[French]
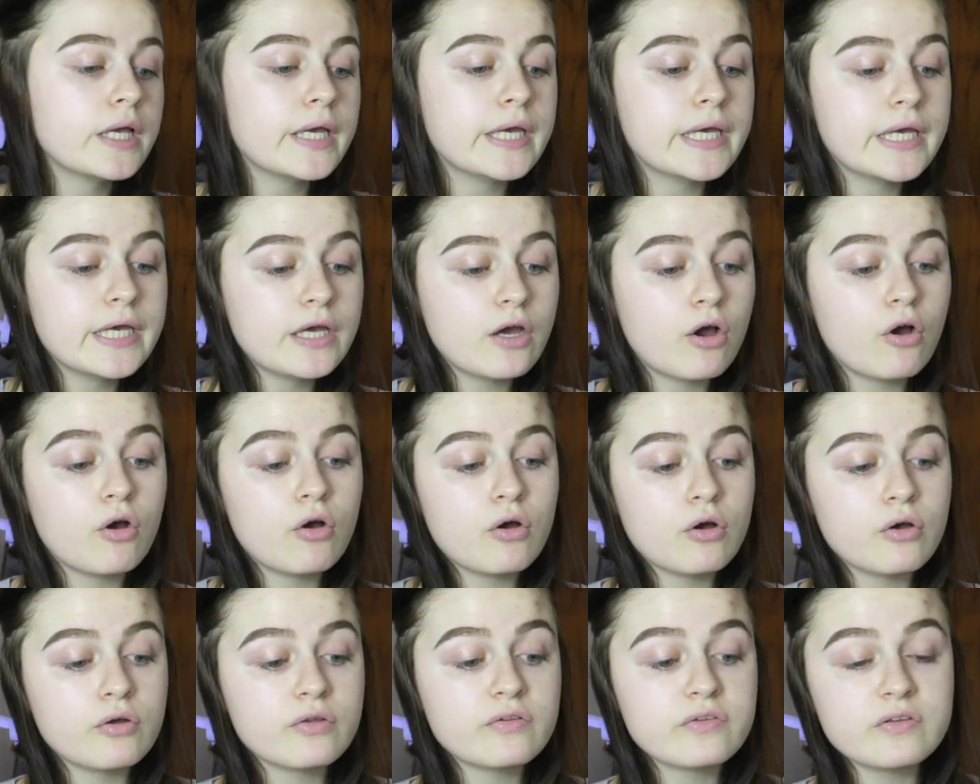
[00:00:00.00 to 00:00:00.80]
Et
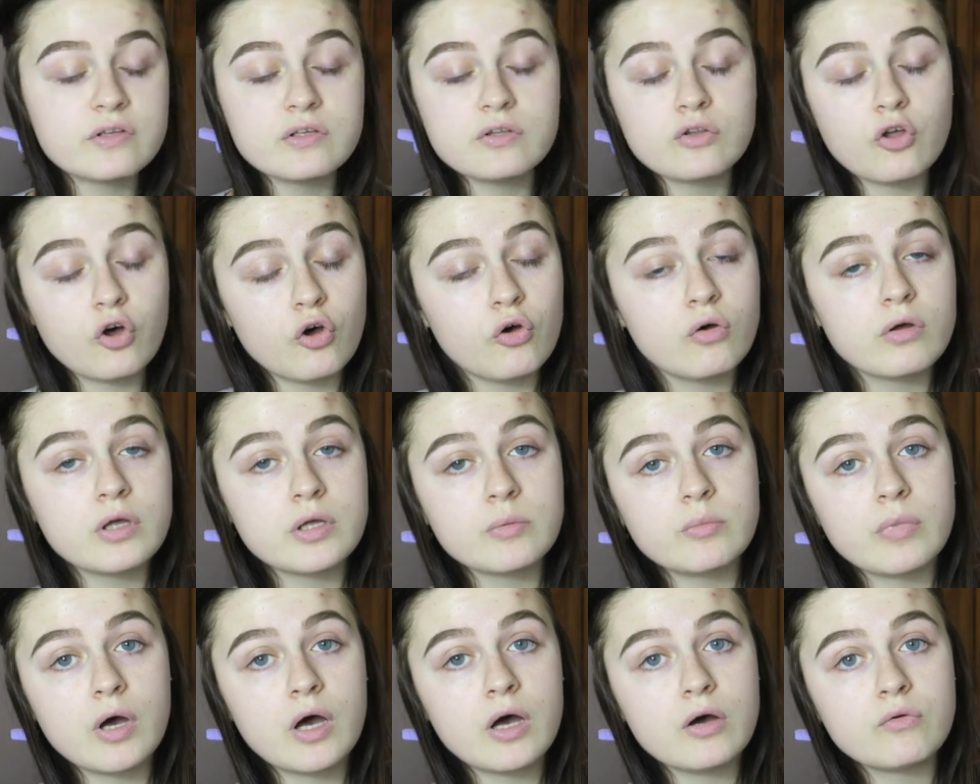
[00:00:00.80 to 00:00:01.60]
euh, sinon,
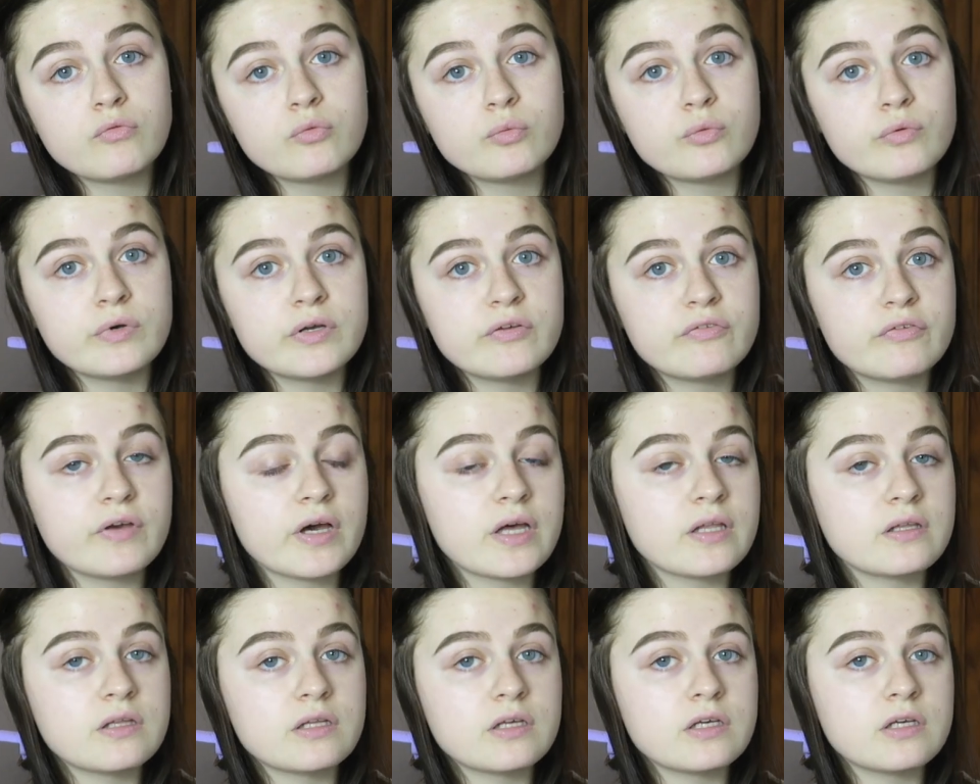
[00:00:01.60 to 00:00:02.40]
et eh ben, vous pouvez
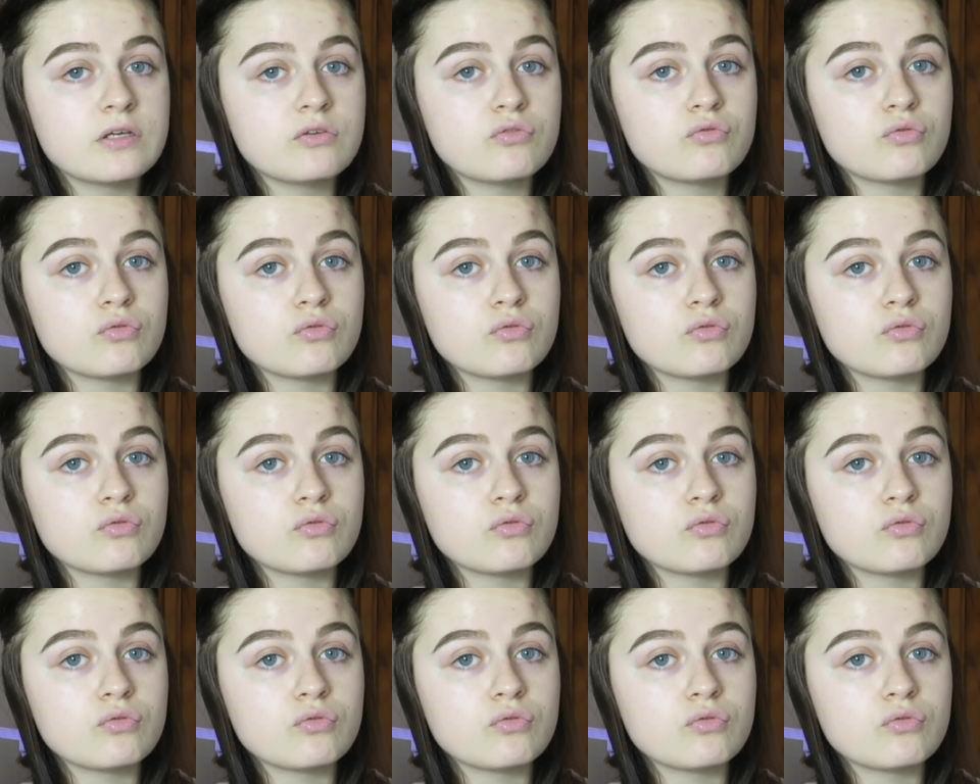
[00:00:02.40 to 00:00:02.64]
faire des,